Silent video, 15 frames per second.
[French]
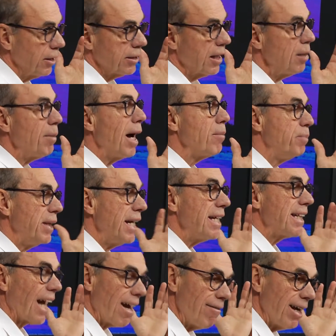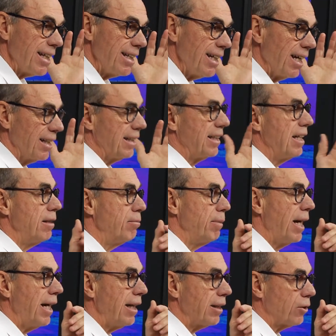a tellement bien travaillé, en
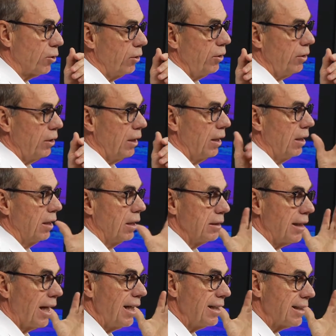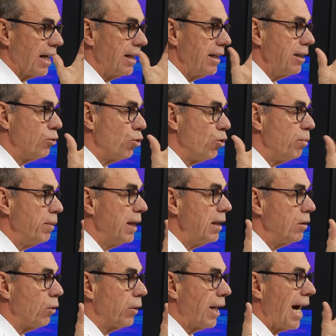guillemets, que euh, dans les années
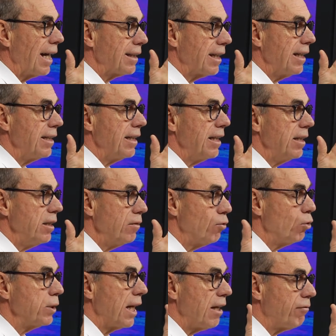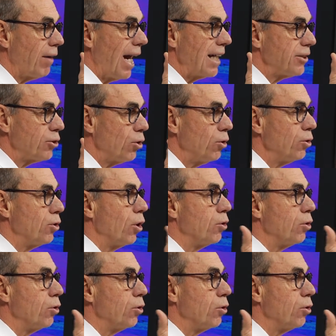2000, on a atteint des niveaux d'inflation de